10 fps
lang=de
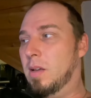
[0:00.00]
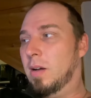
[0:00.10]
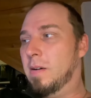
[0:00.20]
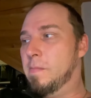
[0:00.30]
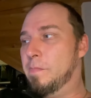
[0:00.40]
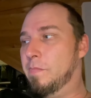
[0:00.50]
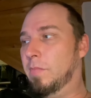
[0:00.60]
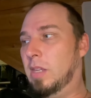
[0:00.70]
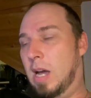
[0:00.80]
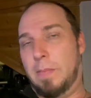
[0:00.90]

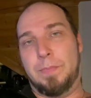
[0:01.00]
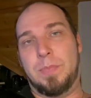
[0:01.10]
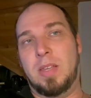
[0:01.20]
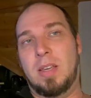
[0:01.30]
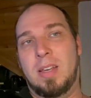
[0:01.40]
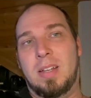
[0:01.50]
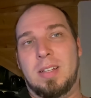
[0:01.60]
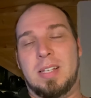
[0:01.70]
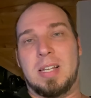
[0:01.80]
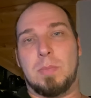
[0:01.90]
Ähm, ja,
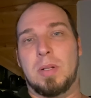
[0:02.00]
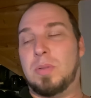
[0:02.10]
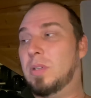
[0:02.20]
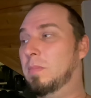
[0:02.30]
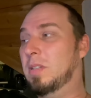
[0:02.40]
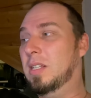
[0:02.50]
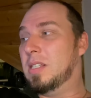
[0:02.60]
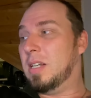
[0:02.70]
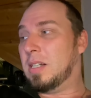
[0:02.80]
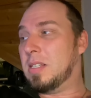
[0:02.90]
das erstmal zu dem
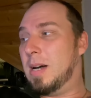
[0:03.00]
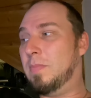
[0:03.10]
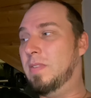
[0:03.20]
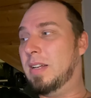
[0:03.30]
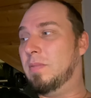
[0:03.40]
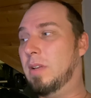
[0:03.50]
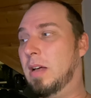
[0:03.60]
Dienstagsabwert,